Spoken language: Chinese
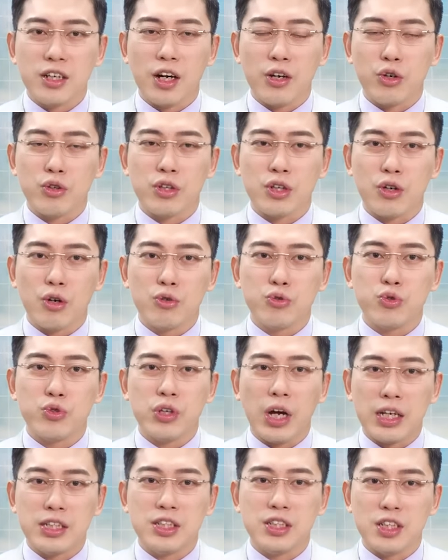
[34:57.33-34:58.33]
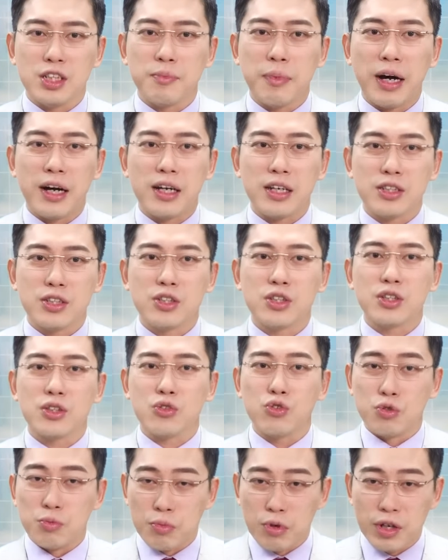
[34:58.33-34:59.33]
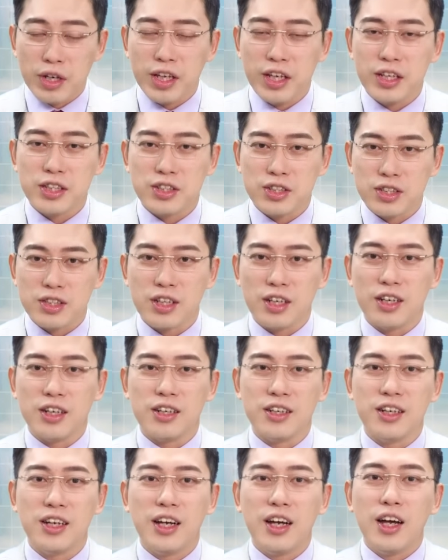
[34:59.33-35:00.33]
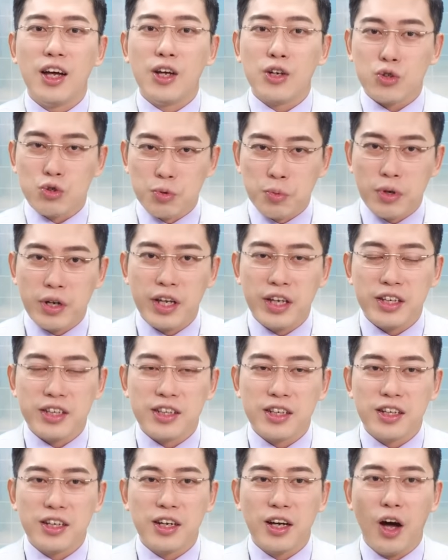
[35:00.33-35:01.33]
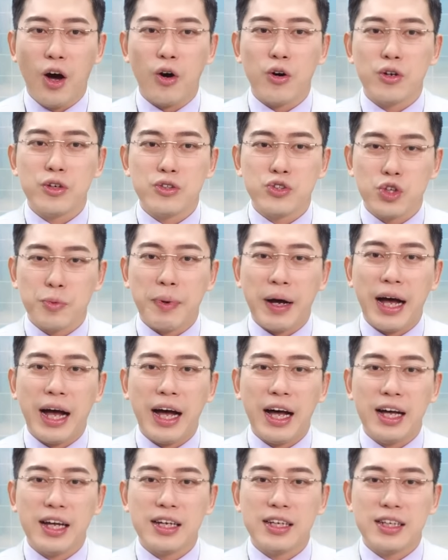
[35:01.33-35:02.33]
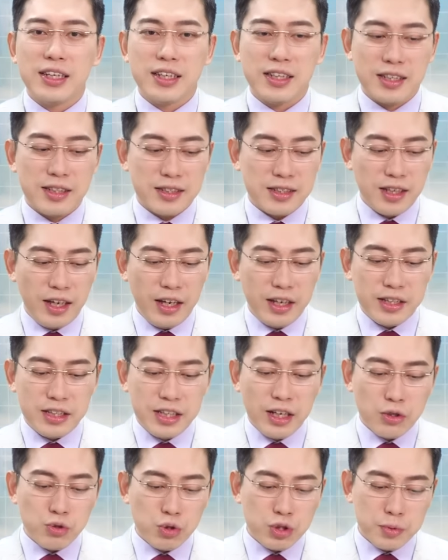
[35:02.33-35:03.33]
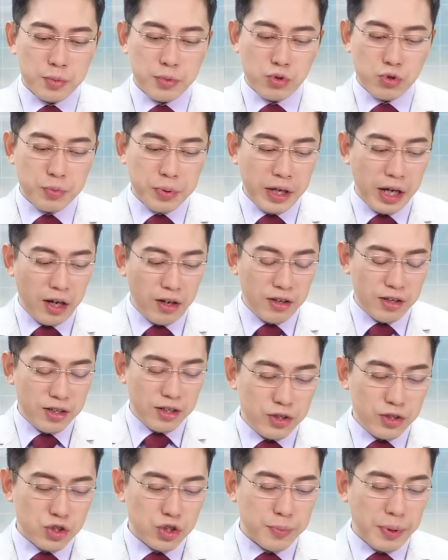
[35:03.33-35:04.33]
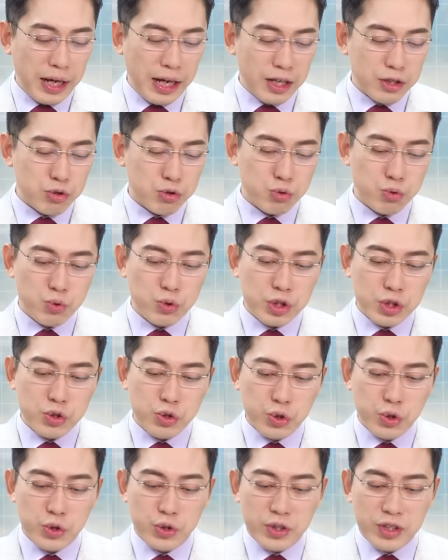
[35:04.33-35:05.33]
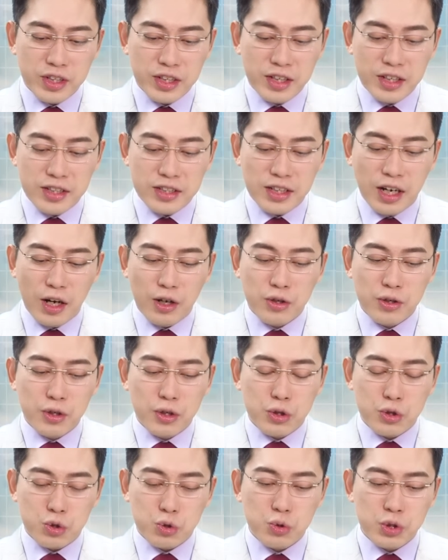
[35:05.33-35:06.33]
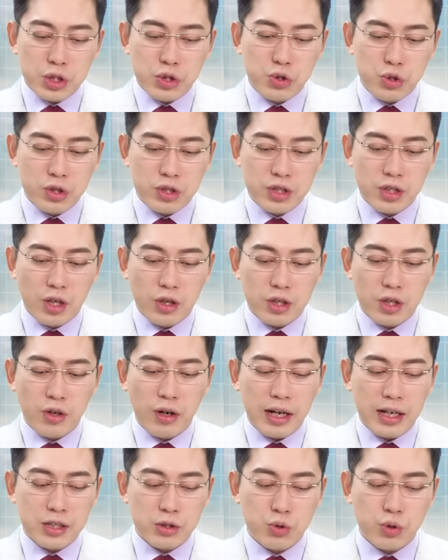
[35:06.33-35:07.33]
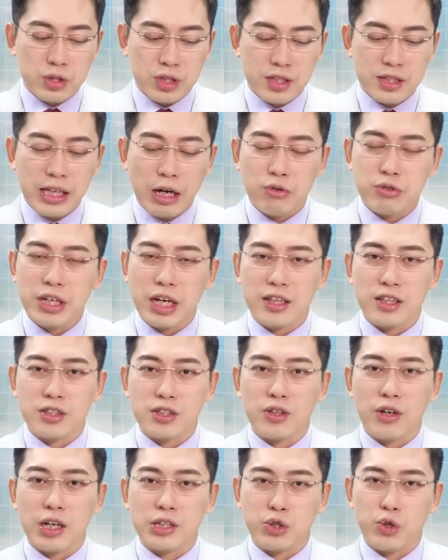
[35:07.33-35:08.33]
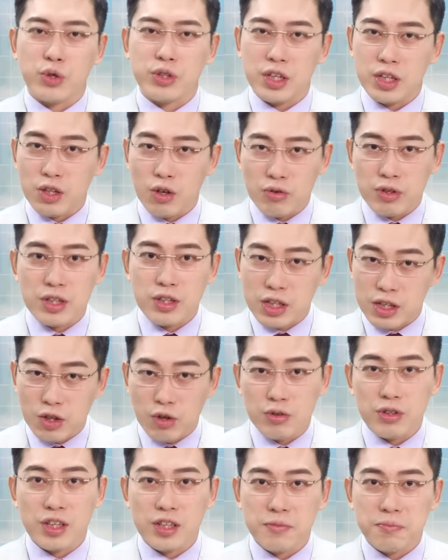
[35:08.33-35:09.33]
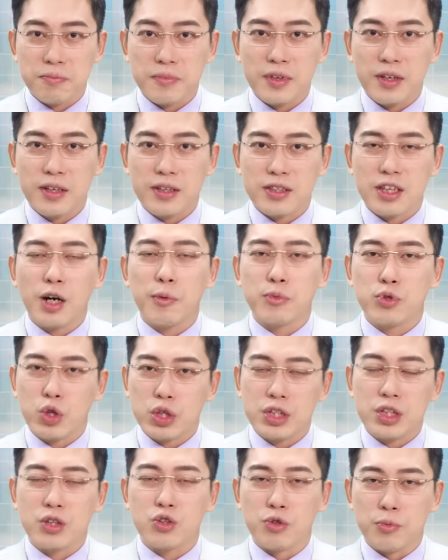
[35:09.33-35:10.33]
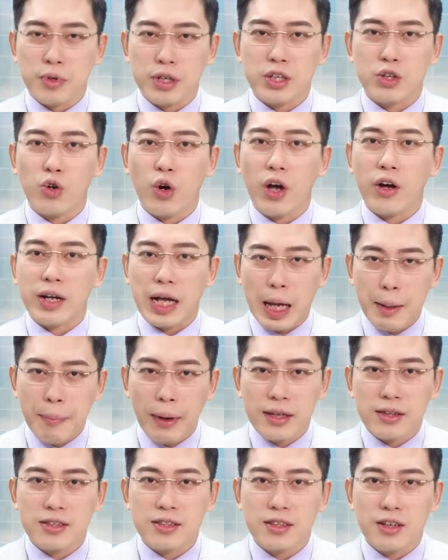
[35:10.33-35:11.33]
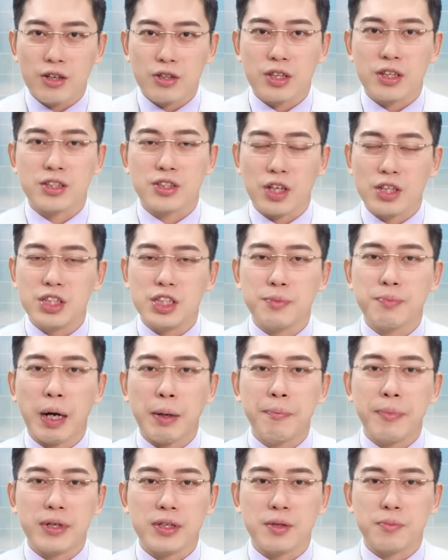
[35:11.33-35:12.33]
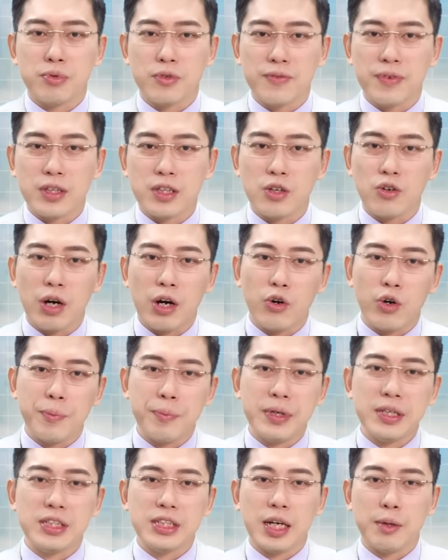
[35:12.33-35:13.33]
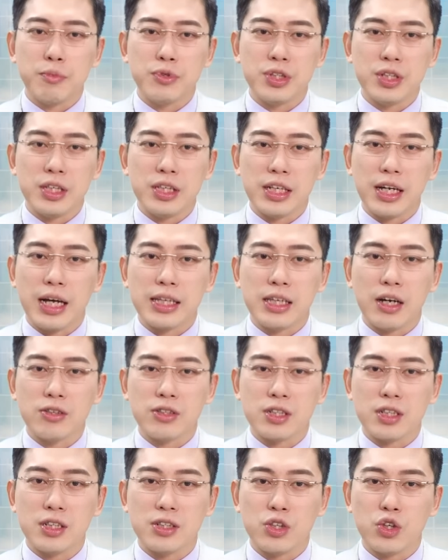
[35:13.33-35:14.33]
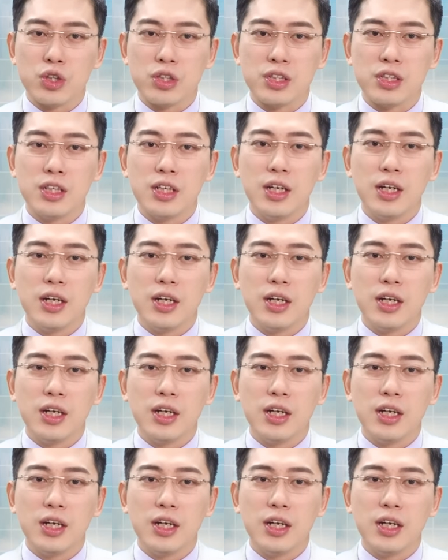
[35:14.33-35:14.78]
好用的工具，还记得吗？股魔力，股魔力是的，嗯，股魔力好，就把它哎，你要做什么股票，就把它输入进去，然后输进去之后的话，如果真的到价的时候，它就会叮咚你，叮咚你。嗯，那我们最近的股魔力快要改版了哦。那个升级版本的部分的话，会比现在目前你看到这个就是